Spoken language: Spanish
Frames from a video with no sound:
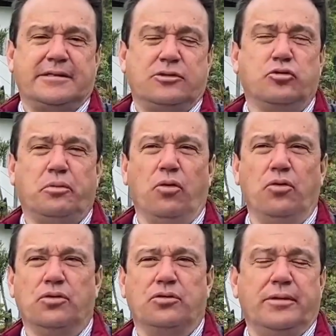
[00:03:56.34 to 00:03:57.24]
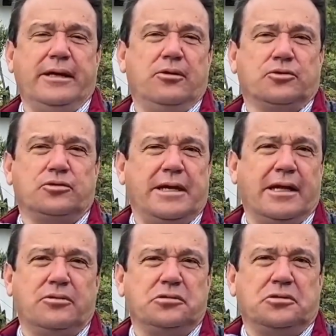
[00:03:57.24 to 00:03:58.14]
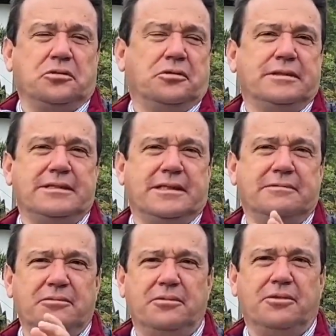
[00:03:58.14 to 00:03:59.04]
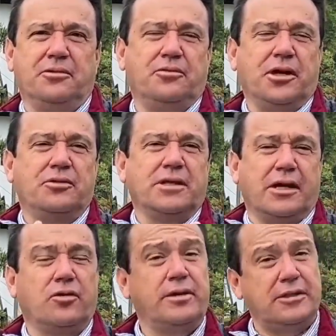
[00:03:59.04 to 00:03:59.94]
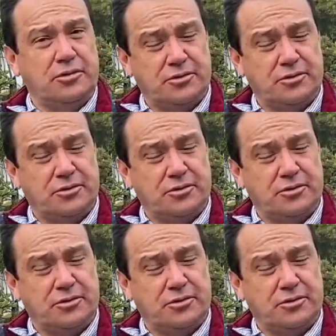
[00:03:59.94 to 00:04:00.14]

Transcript: hacer su producto y los nietos y todos dicen, no, yo no quiero seguir con